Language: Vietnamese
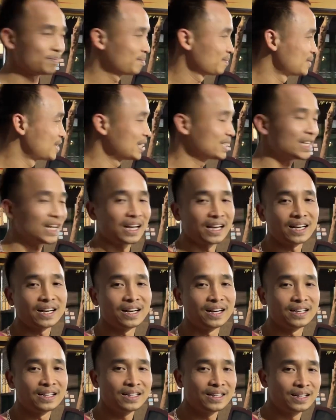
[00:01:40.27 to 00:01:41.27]
chia sẻ cái
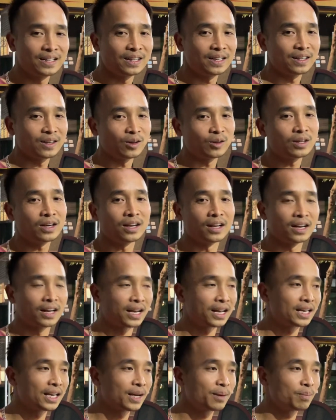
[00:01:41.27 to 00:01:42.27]
đấy thì có thể là
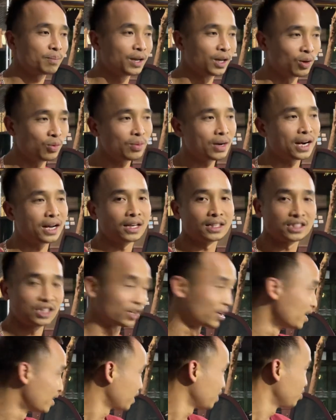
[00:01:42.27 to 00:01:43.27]
anh em nếu mà đang chờ
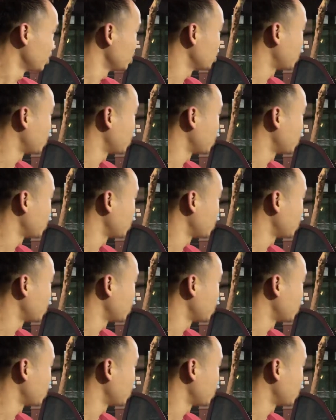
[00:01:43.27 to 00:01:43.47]
đợi ví dụ